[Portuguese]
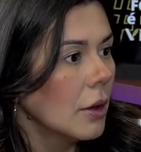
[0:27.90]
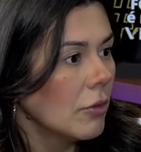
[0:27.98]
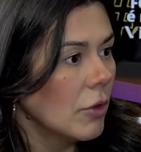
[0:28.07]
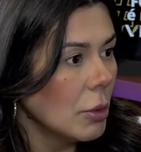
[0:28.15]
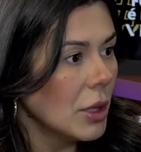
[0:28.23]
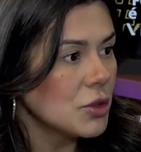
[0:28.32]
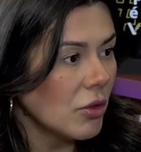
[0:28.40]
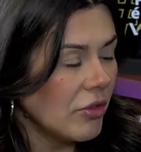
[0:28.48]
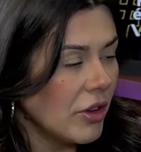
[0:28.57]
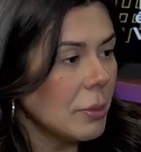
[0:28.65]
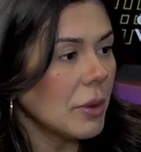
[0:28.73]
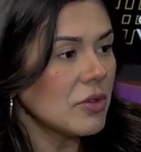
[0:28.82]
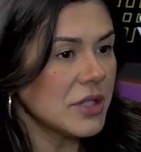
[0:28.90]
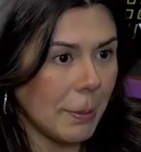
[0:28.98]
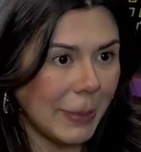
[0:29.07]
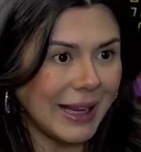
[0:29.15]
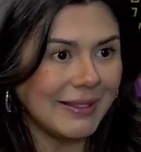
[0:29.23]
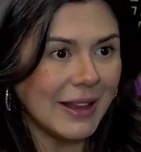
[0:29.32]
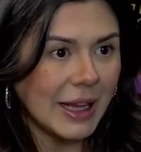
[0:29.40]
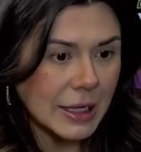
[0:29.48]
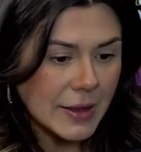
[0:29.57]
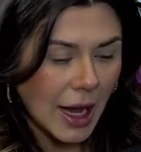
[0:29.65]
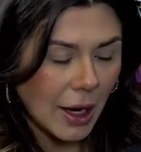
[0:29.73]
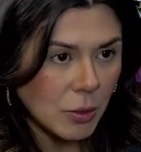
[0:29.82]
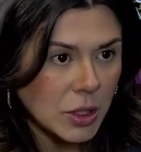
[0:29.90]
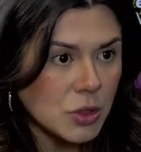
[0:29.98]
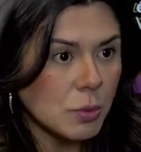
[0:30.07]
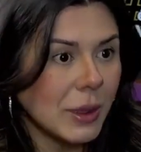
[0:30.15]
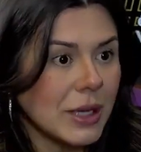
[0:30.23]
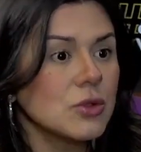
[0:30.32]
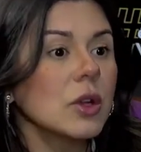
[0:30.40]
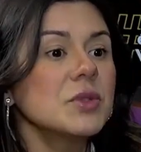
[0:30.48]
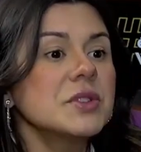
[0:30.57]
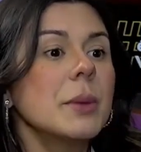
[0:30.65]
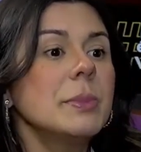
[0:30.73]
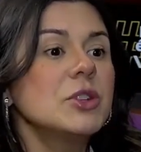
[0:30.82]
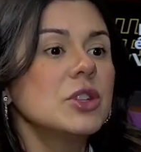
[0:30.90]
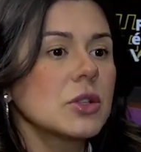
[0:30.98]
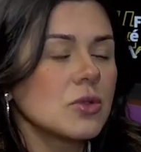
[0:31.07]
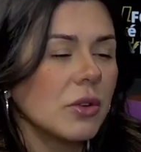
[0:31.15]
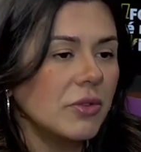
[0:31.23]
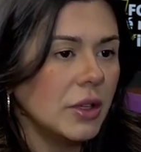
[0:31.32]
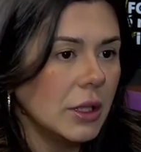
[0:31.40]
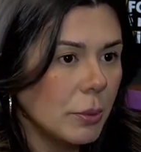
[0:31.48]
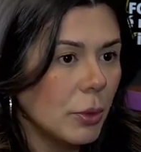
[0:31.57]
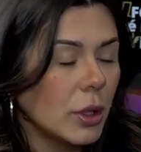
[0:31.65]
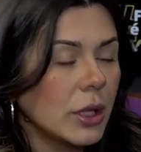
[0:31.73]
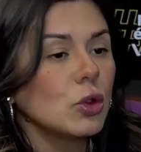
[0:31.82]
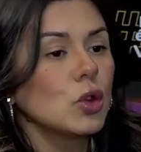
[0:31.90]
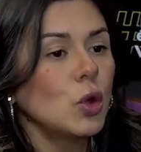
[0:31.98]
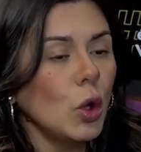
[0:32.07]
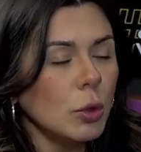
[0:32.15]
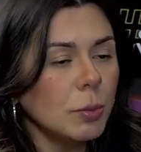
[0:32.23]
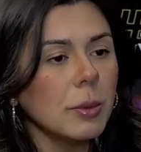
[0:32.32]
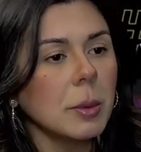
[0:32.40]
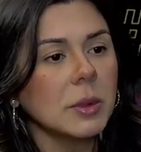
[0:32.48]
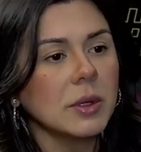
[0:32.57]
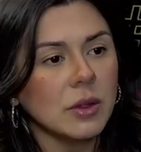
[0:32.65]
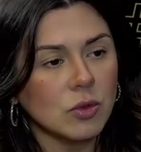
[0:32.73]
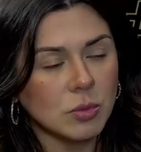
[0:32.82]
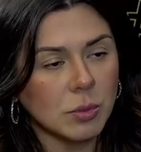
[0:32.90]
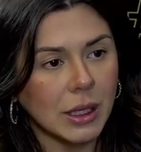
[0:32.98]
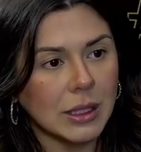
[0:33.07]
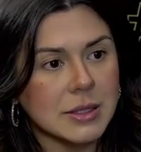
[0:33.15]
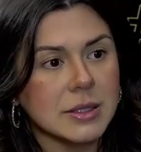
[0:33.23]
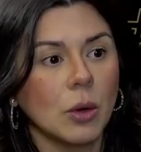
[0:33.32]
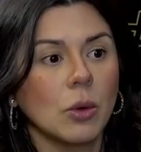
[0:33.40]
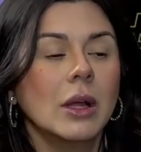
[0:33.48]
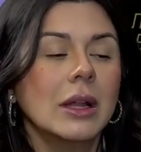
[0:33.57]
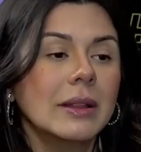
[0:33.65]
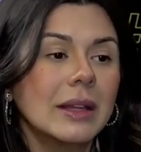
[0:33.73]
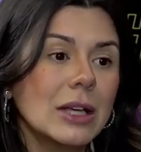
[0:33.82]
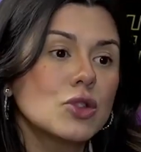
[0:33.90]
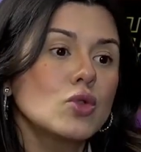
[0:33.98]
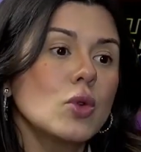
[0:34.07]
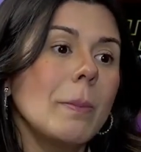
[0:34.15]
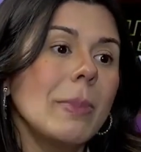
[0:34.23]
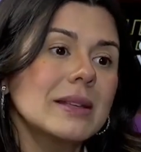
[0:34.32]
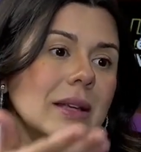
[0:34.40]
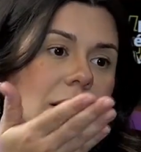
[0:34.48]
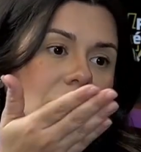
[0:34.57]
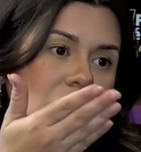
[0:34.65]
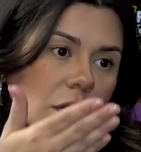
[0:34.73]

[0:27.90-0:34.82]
Vamos resolver para você aprender a lidar com isso, para isso não se repetir na sua vida, porque todo problema dentro de uma relação tem a sua parcela de